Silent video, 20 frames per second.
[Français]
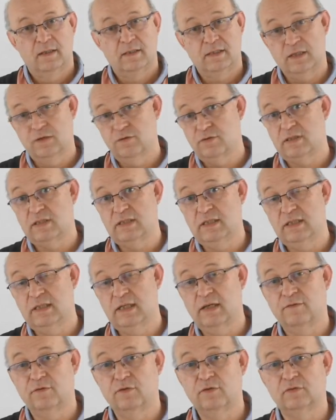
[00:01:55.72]
c'est
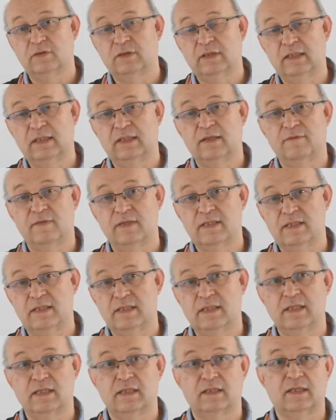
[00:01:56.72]
aussi la volonté
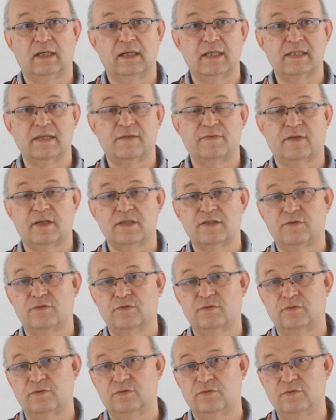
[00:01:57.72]
d'investir dans les
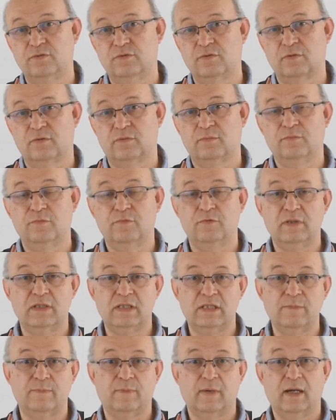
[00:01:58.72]
infrastructures
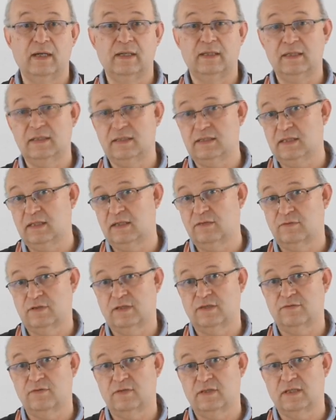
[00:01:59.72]
municipales dédiées
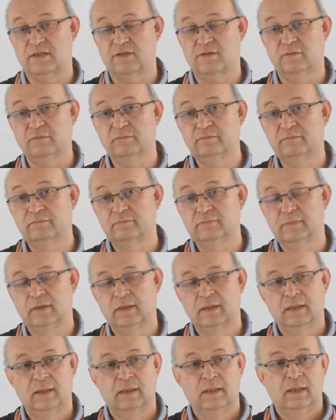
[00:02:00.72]
aux associations.
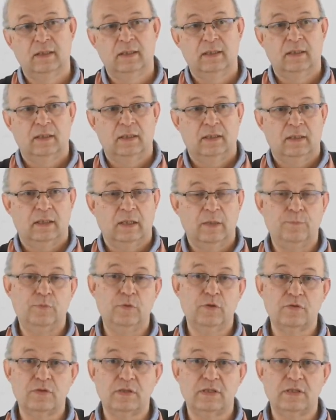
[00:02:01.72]
Et puis